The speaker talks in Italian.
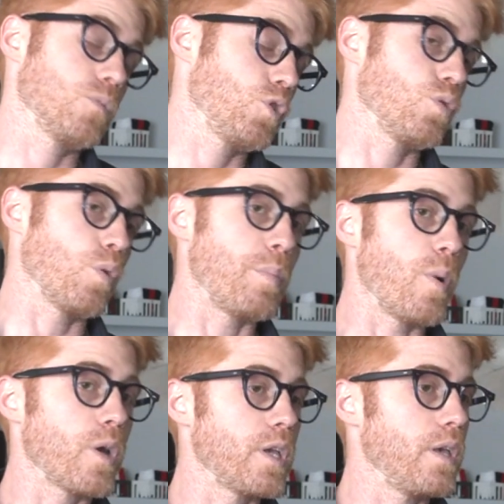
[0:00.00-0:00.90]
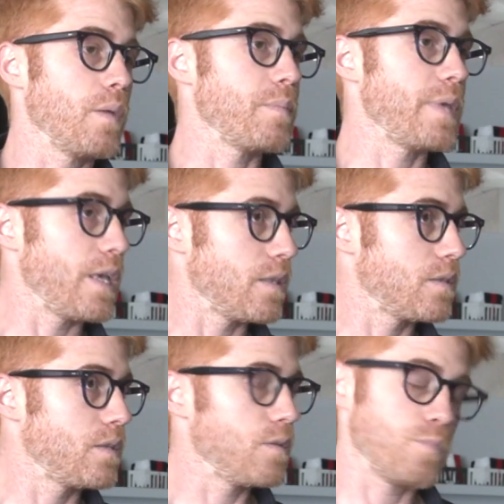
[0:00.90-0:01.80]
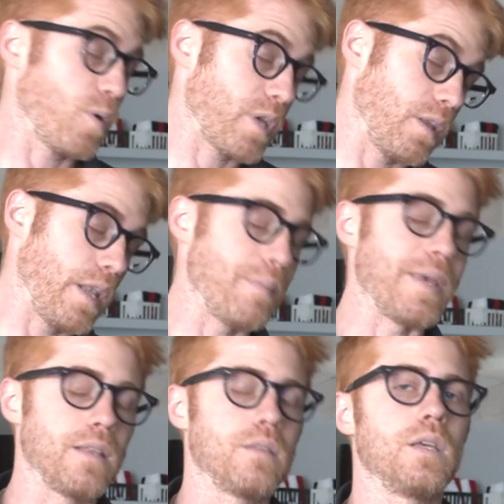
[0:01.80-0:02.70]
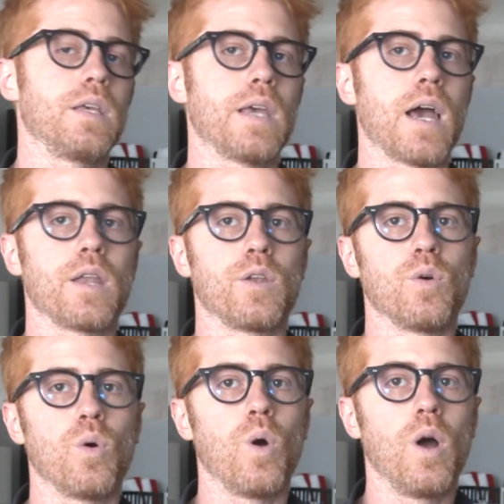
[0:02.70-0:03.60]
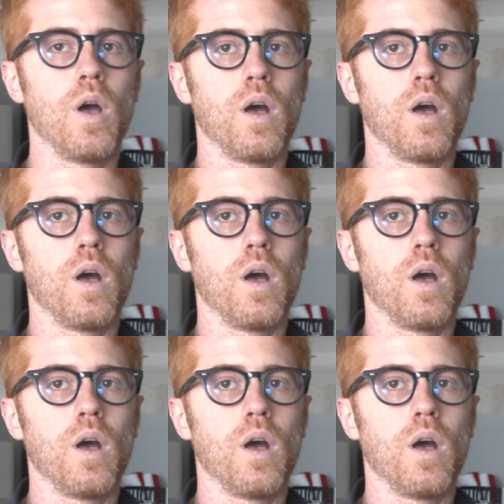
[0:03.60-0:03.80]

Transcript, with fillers: ci sono pochi, ambienti, pochi elementi che hanno